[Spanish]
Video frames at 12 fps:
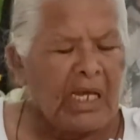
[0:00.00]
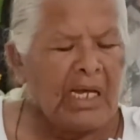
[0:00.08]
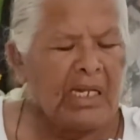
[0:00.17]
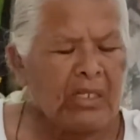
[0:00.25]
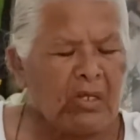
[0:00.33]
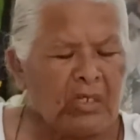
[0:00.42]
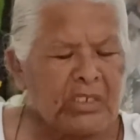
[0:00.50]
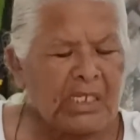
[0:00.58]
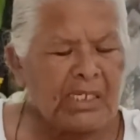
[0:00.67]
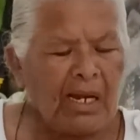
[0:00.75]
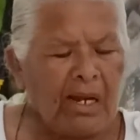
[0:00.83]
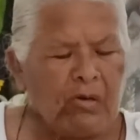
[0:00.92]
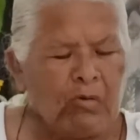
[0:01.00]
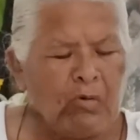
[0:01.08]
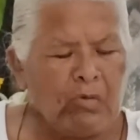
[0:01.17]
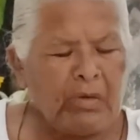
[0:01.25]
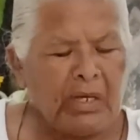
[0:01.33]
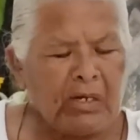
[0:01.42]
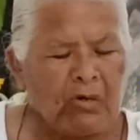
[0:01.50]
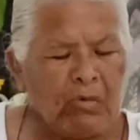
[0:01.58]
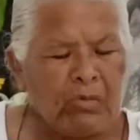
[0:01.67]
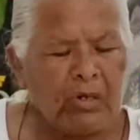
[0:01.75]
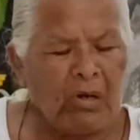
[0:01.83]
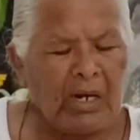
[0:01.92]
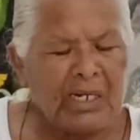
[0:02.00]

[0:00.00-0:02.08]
Entonces la nube cubrió